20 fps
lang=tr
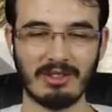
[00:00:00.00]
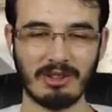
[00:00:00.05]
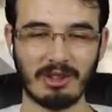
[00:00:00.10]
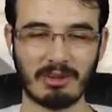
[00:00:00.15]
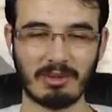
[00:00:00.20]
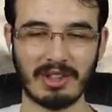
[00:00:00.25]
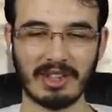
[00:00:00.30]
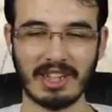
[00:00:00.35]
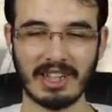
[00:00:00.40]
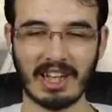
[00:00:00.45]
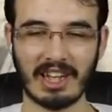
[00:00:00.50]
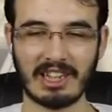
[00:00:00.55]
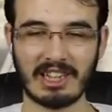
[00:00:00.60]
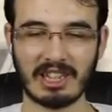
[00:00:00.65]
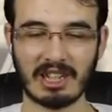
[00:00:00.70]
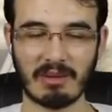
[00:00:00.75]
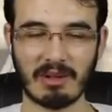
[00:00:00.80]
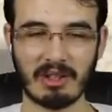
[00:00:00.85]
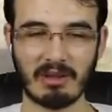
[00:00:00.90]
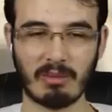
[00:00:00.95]
Düşmeden
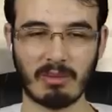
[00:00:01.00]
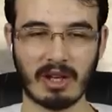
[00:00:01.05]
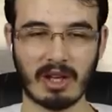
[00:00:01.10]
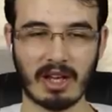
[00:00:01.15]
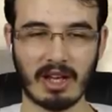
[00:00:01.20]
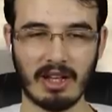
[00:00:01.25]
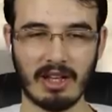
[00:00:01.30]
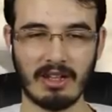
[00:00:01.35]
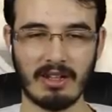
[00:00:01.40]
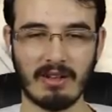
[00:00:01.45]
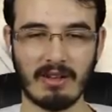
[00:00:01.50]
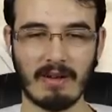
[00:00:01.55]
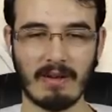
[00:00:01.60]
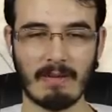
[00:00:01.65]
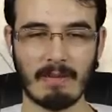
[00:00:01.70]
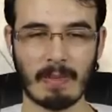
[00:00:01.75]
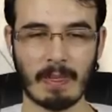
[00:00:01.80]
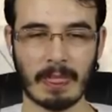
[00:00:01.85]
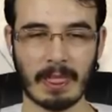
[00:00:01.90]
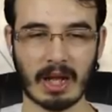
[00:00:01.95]
yetişemedim be.
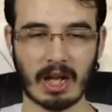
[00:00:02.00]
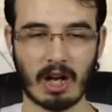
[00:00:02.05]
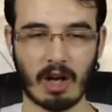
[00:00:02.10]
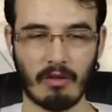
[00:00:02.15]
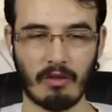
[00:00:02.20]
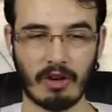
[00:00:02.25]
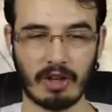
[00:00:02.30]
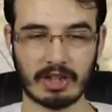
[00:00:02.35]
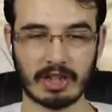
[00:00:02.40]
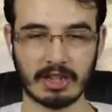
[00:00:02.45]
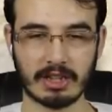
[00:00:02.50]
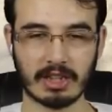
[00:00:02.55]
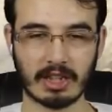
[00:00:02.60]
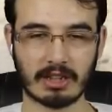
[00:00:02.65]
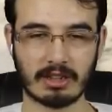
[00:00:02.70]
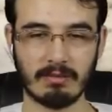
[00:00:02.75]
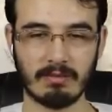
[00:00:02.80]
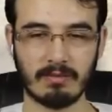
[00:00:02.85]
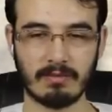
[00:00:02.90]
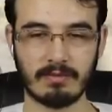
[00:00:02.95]
Kafa
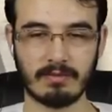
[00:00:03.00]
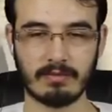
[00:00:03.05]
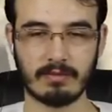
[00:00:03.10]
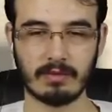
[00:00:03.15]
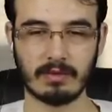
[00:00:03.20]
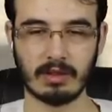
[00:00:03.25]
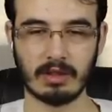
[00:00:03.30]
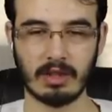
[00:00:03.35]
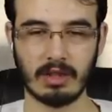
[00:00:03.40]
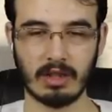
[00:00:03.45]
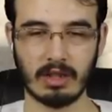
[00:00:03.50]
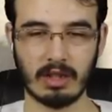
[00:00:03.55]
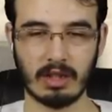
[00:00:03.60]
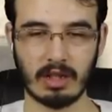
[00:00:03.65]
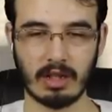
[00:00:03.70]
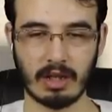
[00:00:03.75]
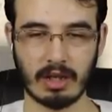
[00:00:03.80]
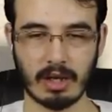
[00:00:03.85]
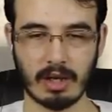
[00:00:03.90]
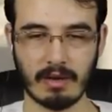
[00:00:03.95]
atacaktım.
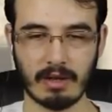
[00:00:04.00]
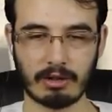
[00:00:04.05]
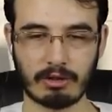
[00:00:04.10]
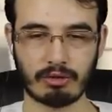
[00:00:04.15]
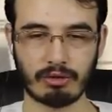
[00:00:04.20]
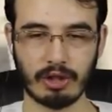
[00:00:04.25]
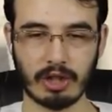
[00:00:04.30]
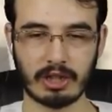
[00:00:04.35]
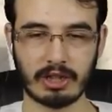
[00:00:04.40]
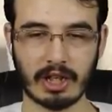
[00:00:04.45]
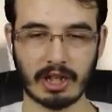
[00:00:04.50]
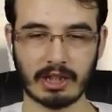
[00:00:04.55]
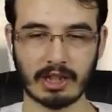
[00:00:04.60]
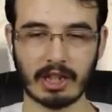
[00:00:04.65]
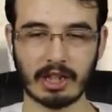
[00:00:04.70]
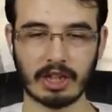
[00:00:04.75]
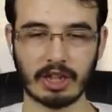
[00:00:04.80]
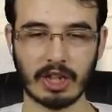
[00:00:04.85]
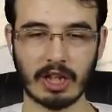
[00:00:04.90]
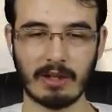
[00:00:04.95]
Evet şuraya
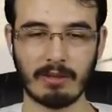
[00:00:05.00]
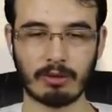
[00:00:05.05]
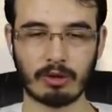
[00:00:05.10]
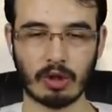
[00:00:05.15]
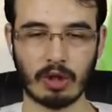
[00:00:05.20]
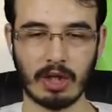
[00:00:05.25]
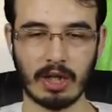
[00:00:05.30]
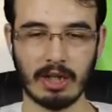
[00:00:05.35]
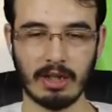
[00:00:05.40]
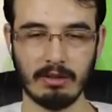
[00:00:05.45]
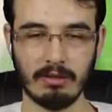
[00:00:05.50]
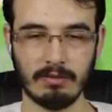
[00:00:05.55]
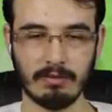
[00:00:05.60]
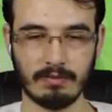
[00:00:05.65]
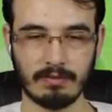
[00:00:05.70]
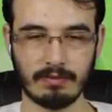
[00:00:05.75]
tekrar gidelim şöyle.